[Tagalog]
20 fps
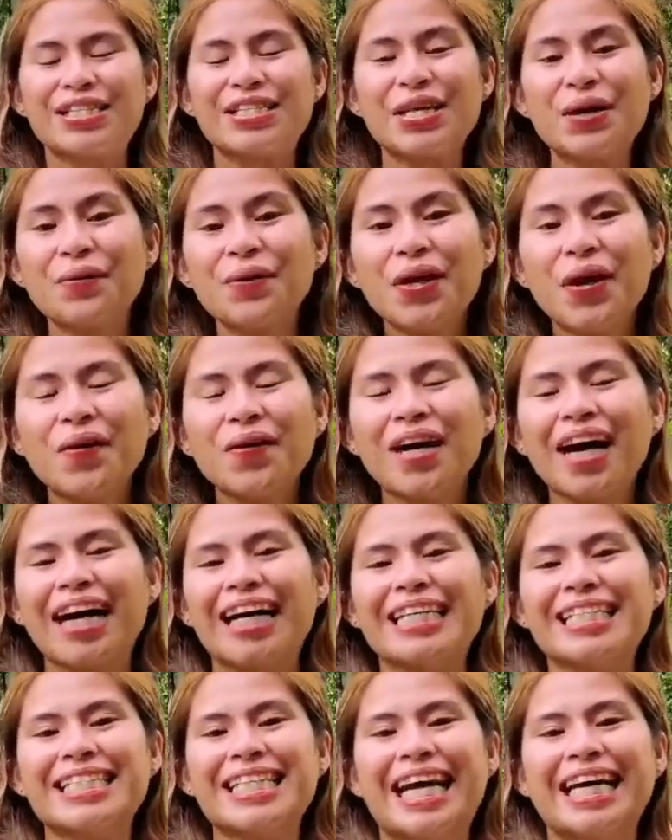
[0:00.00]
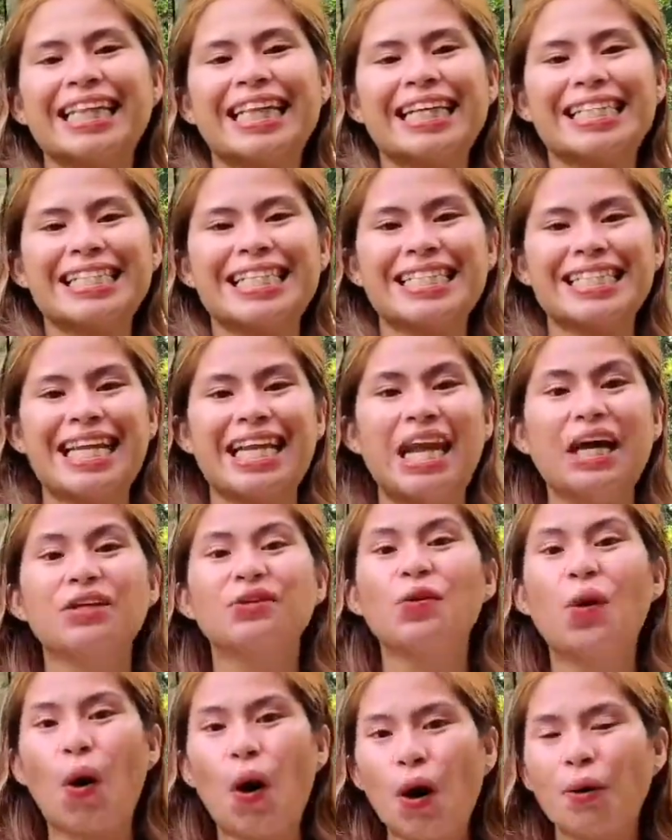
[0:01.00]
So now guys, nata sa
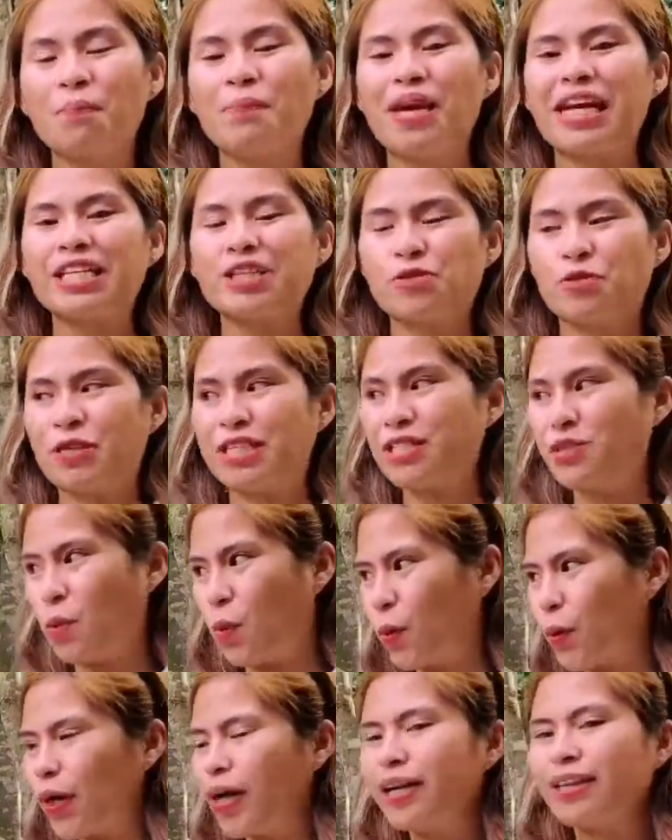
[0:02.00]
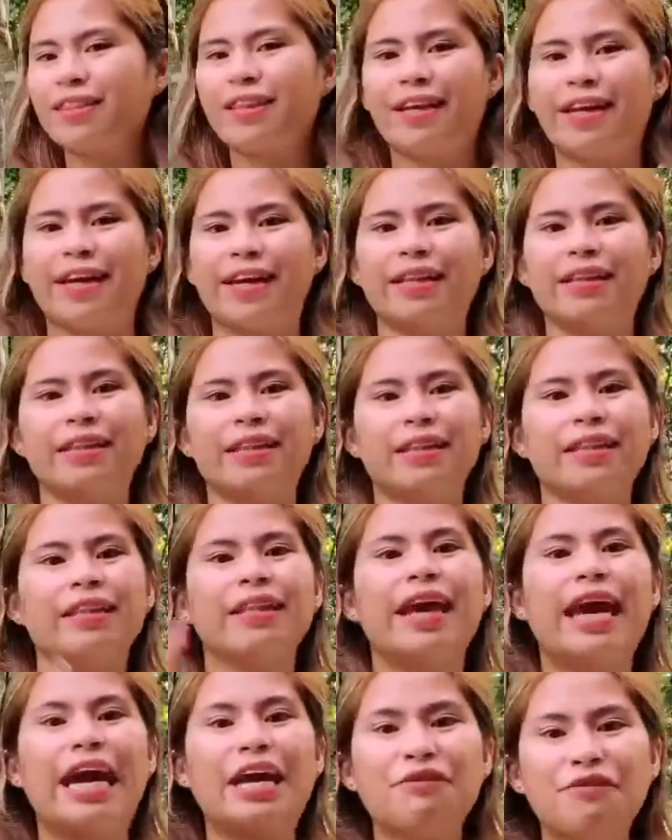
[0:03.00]
Salagdoong Beach Resort and
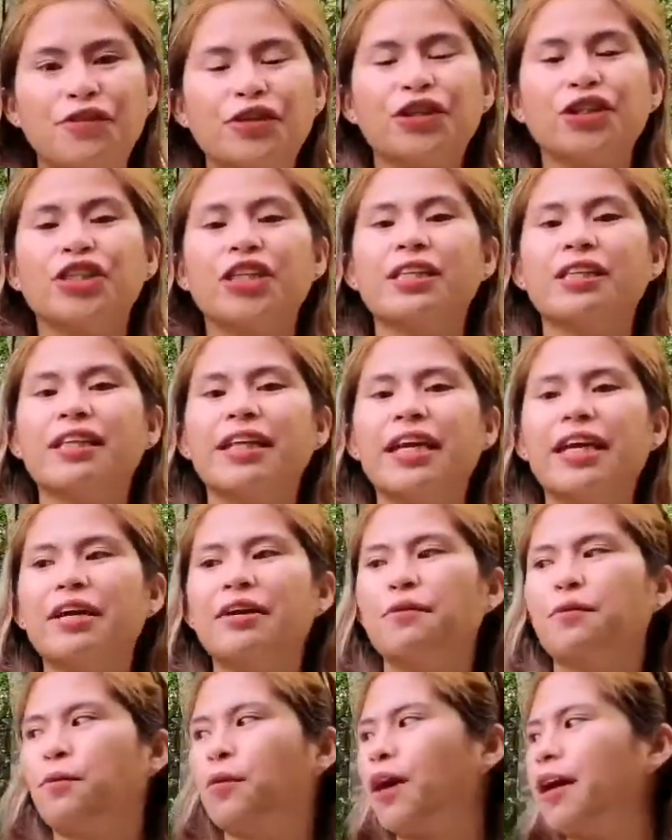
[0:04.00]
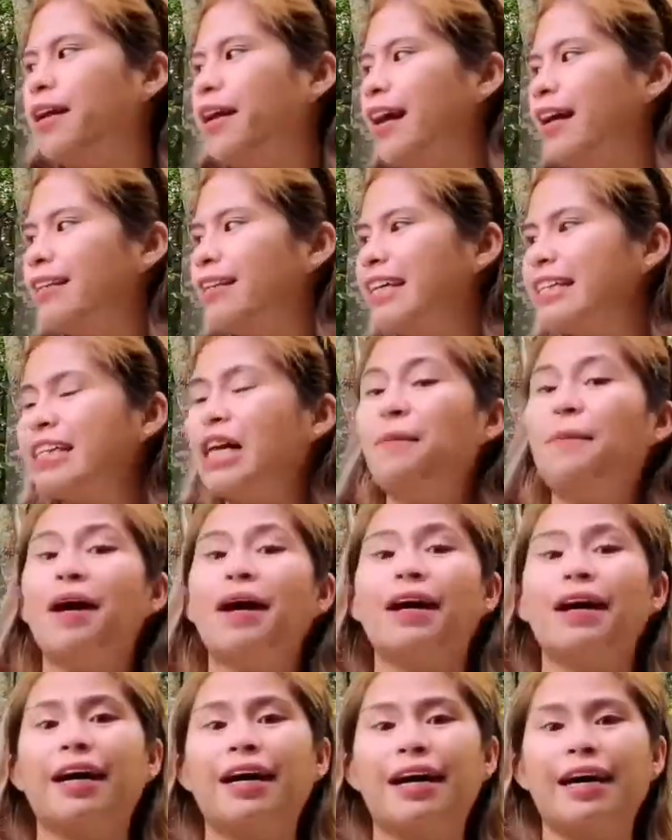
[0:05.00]
unfortunately kana dito
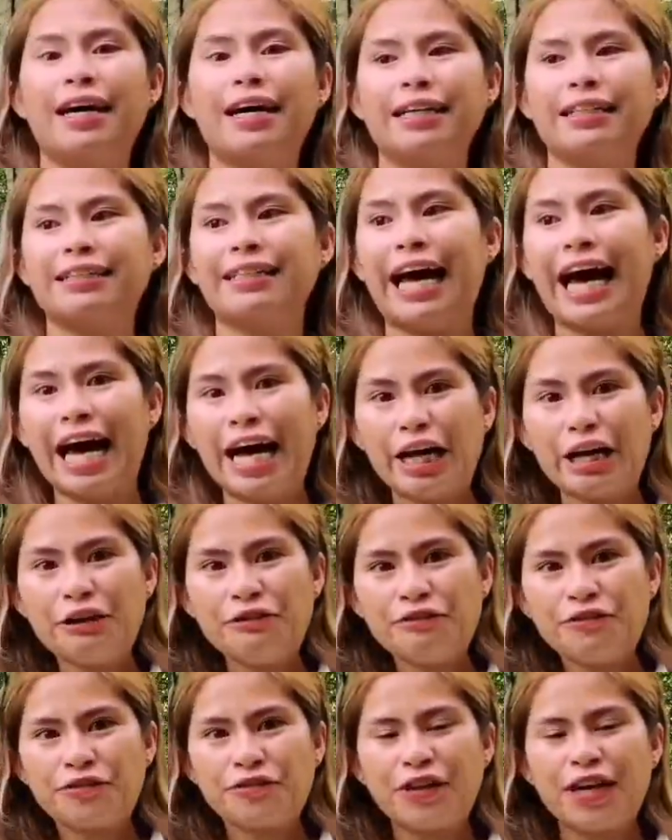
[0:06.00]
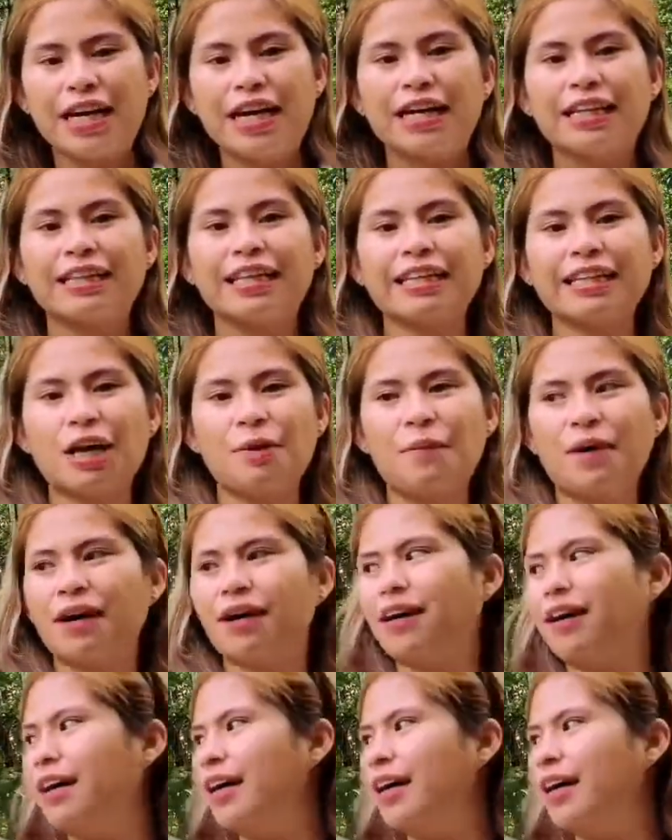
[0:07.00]
maka dive tama